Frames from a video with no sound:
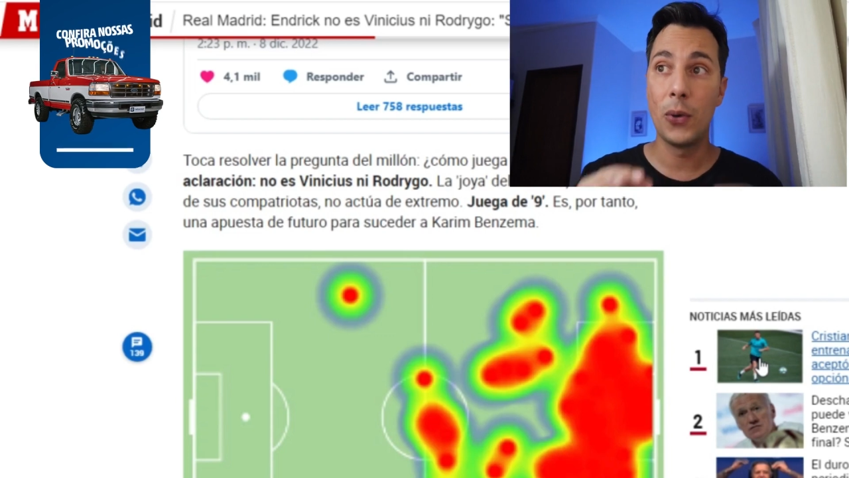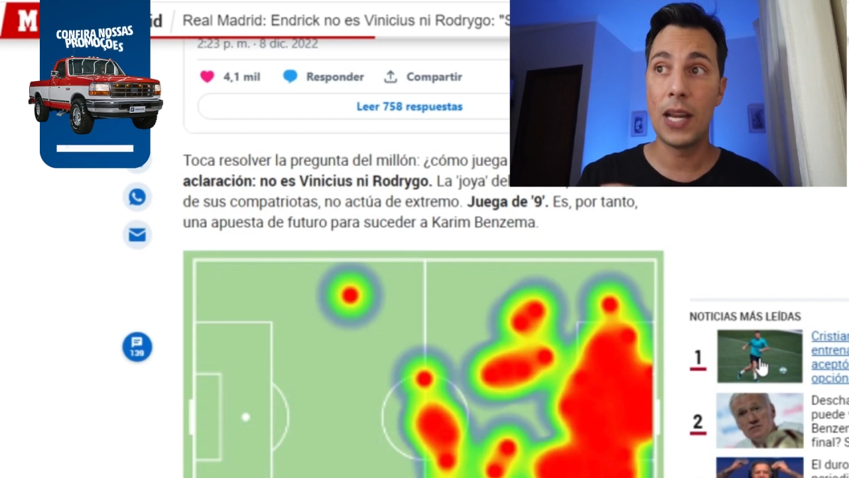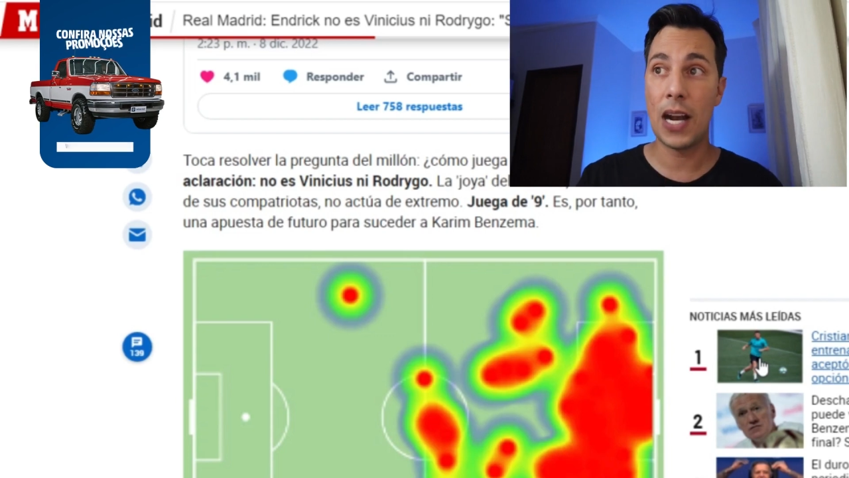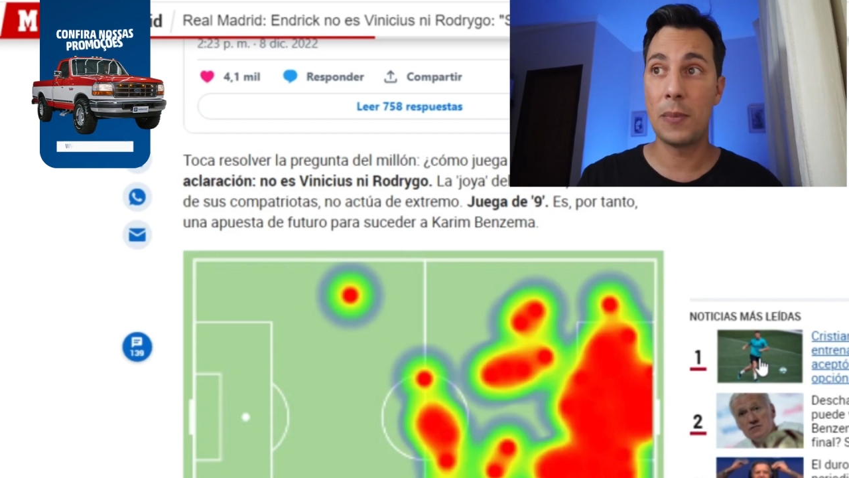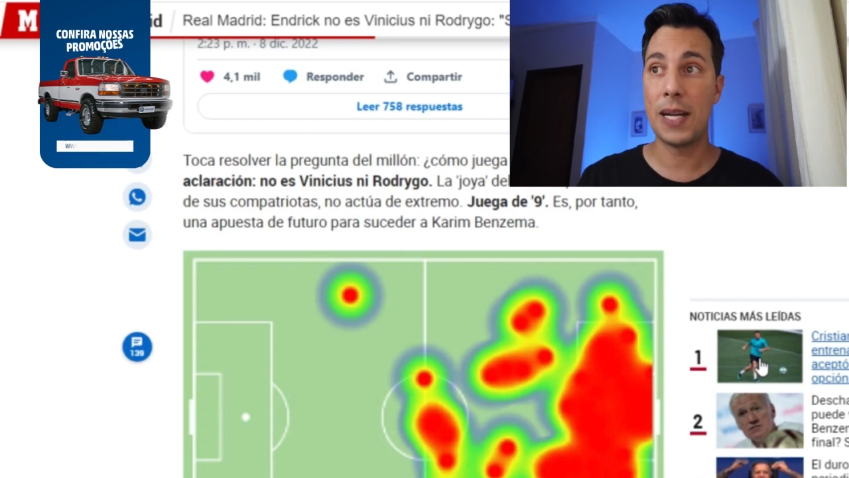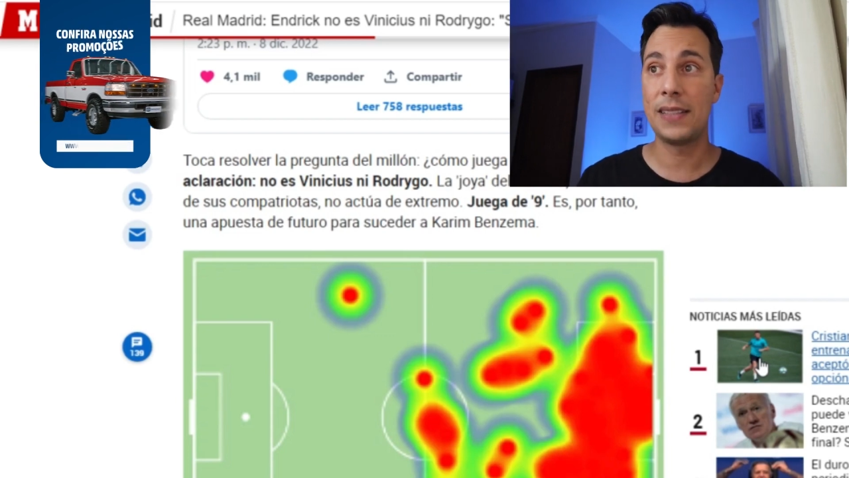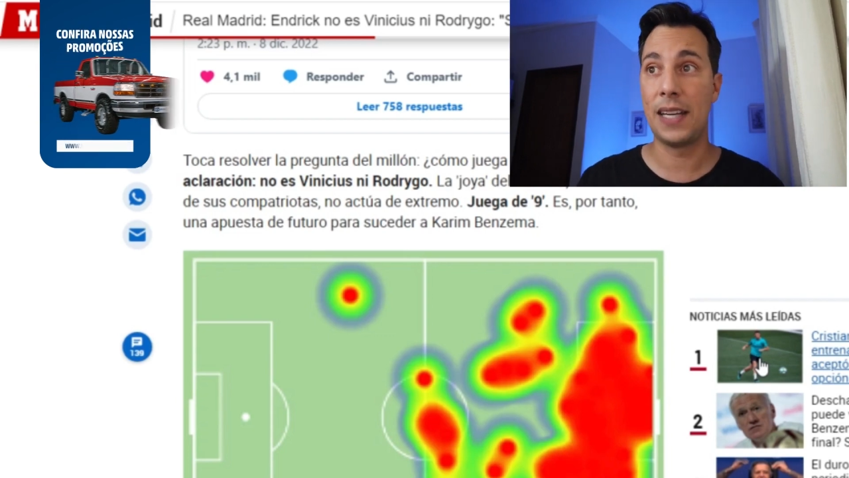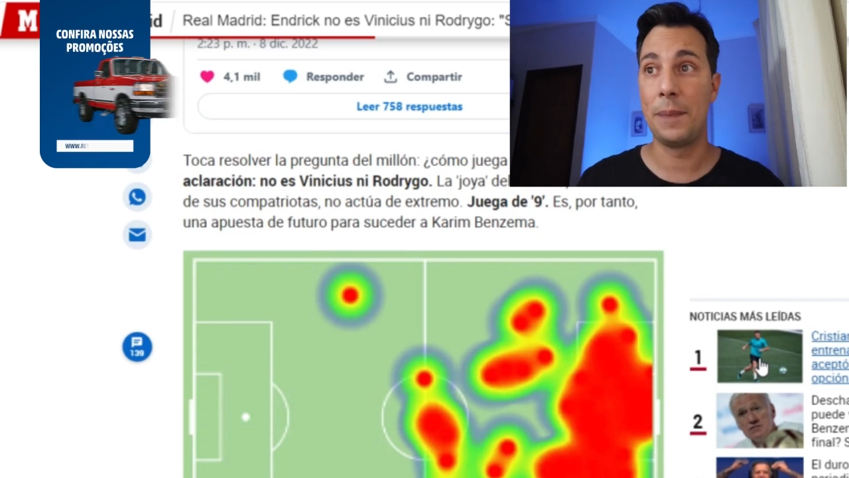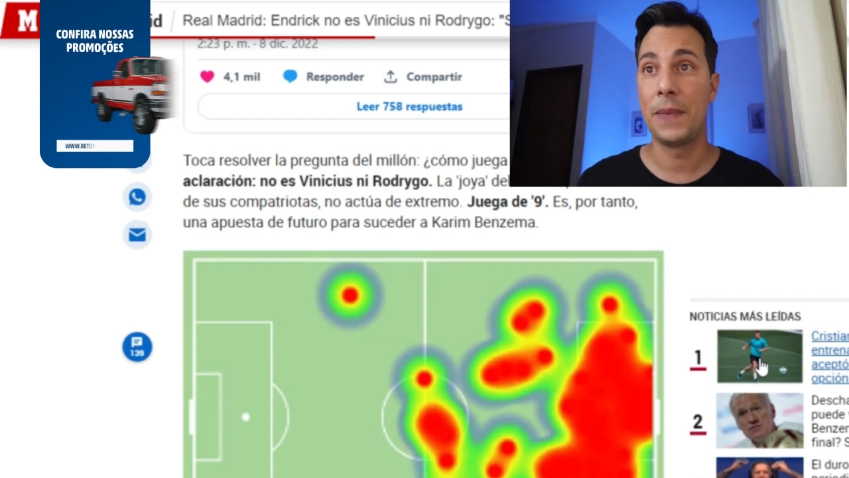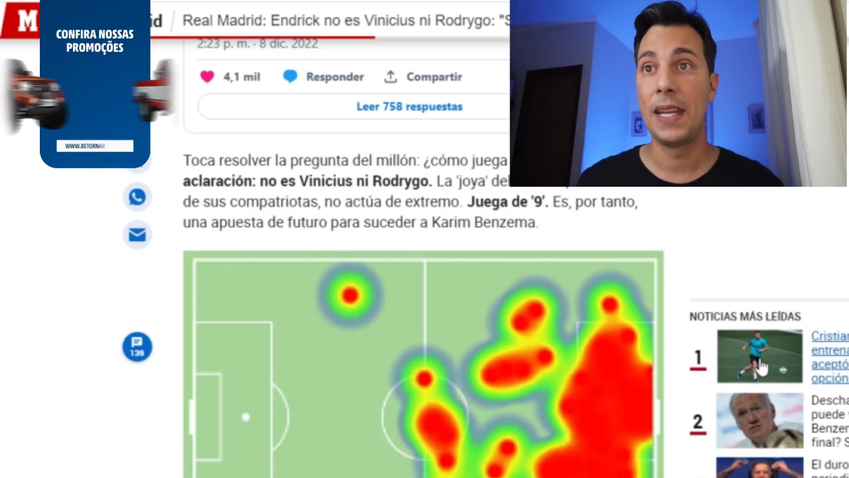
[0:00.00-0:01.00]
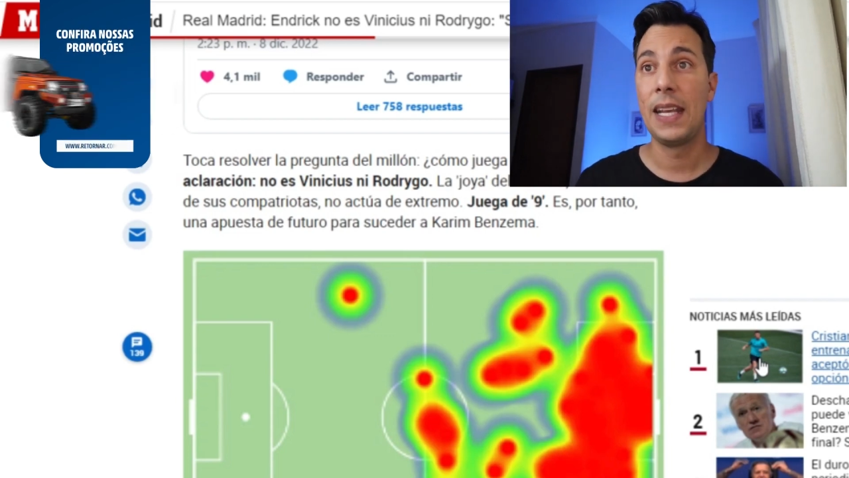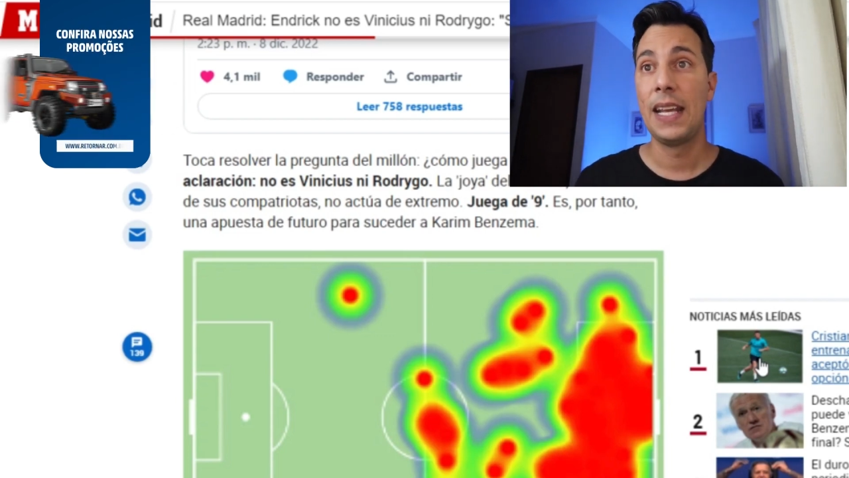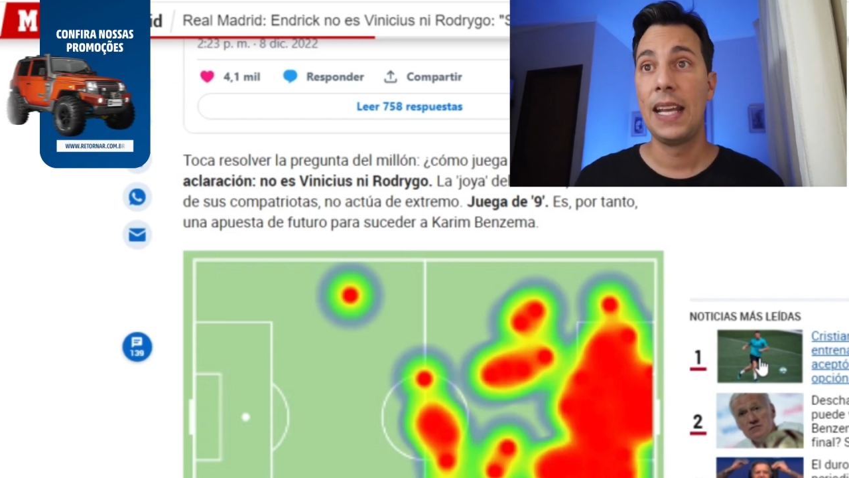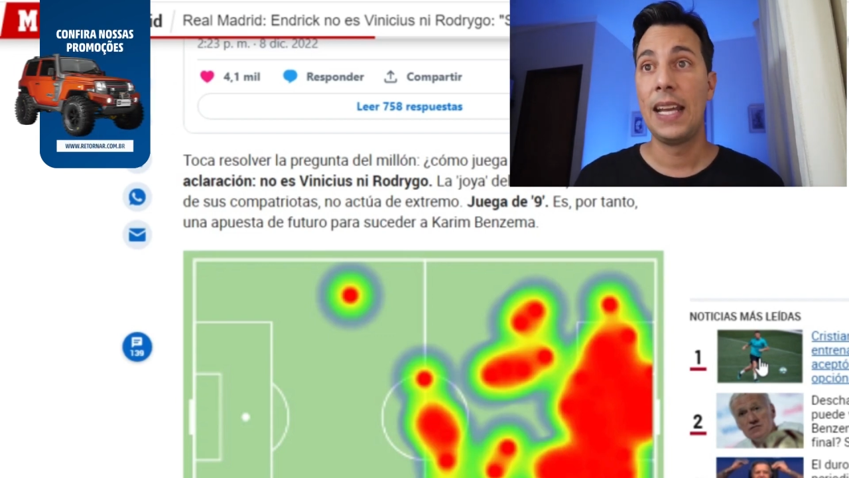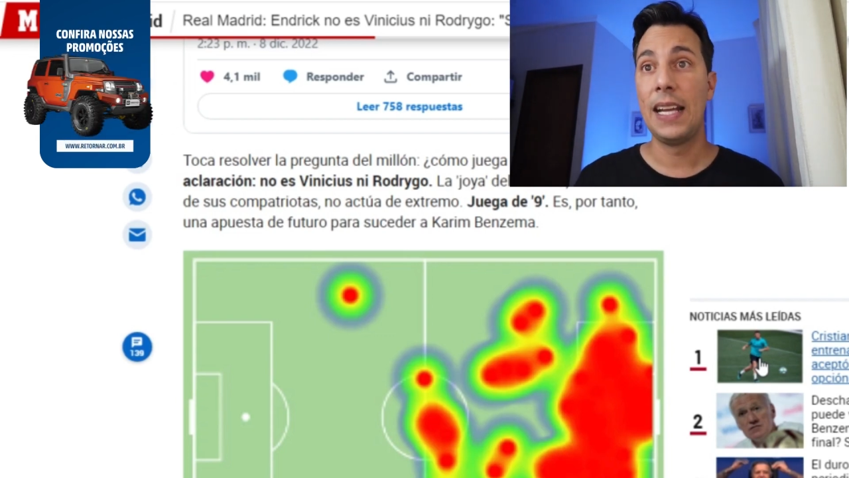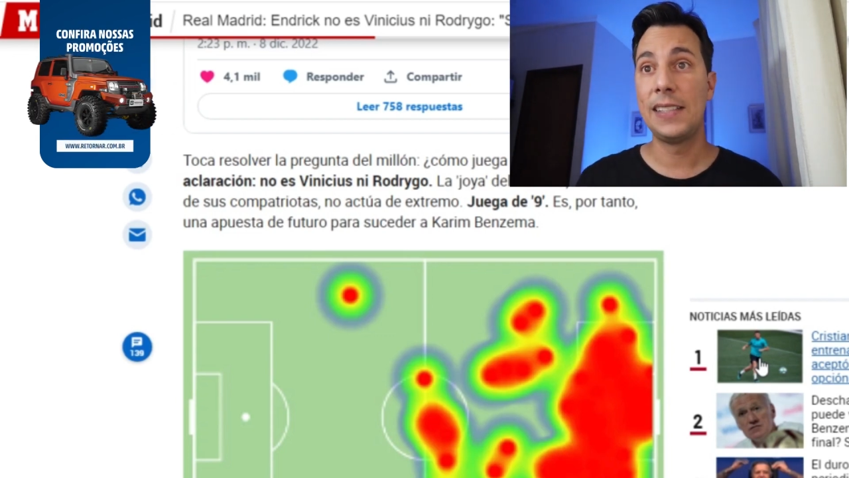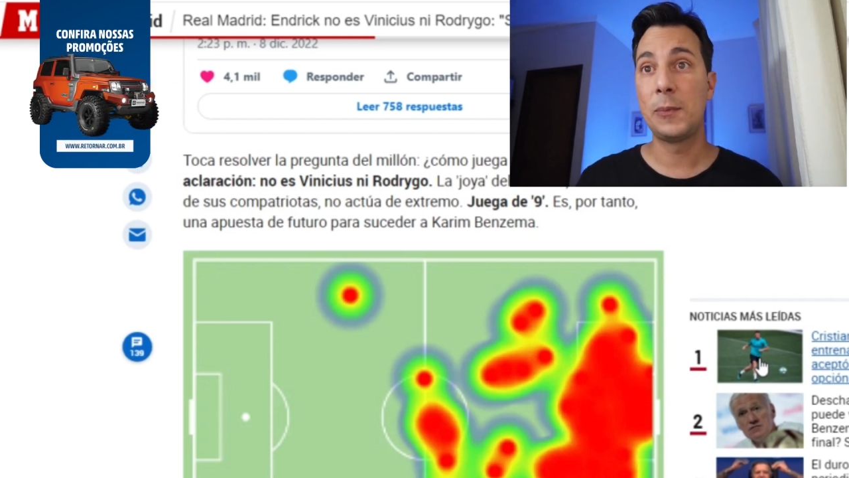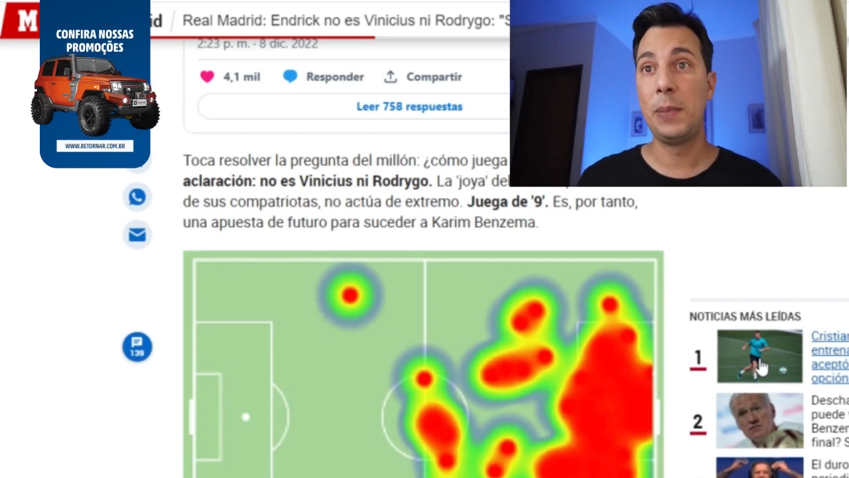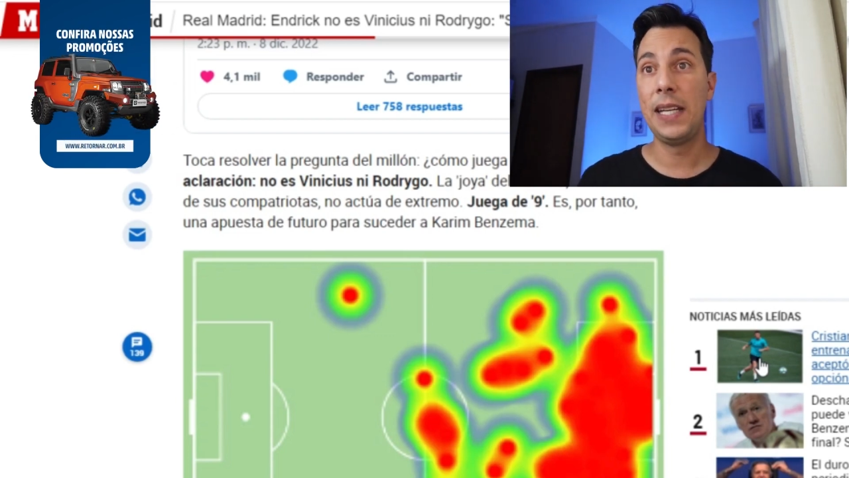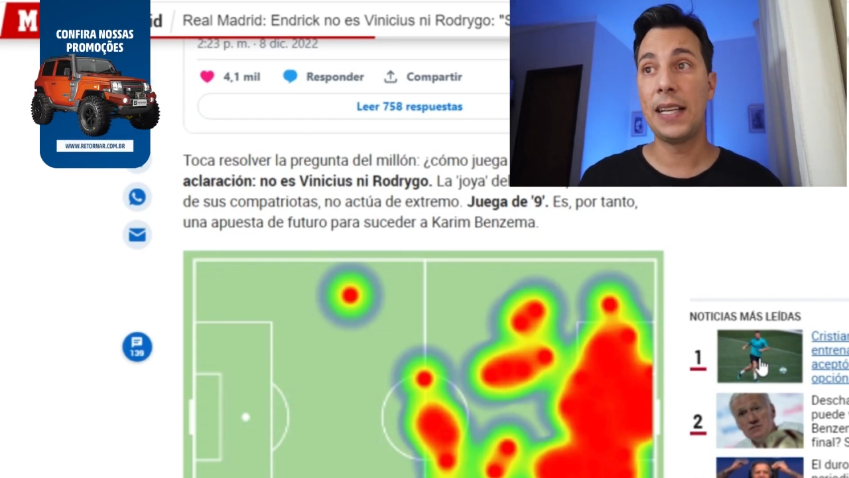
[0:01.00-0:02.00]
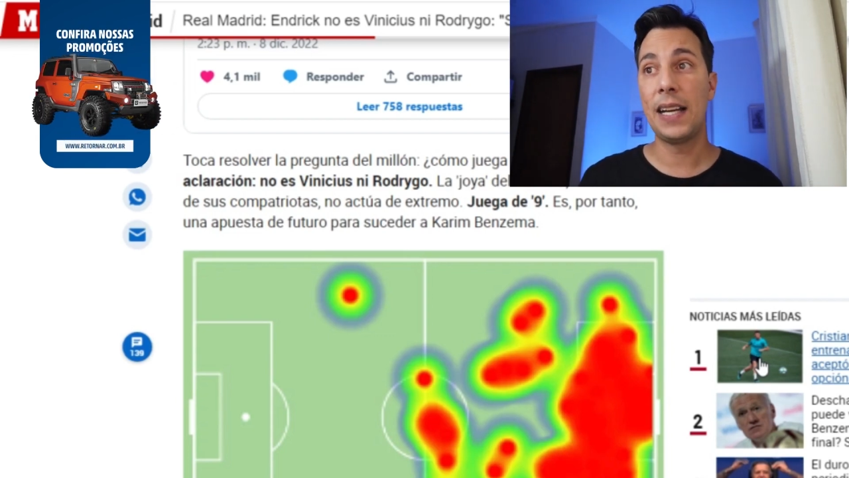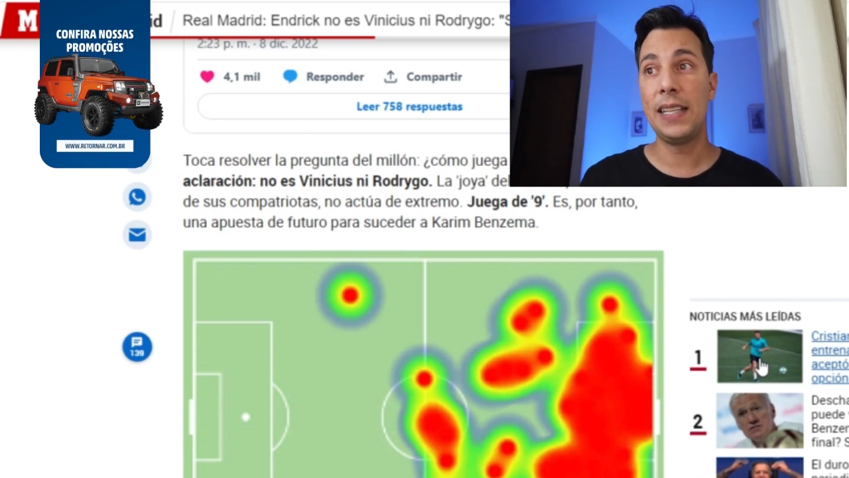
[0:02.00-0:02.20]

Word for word: o Real Madrid. Ele explica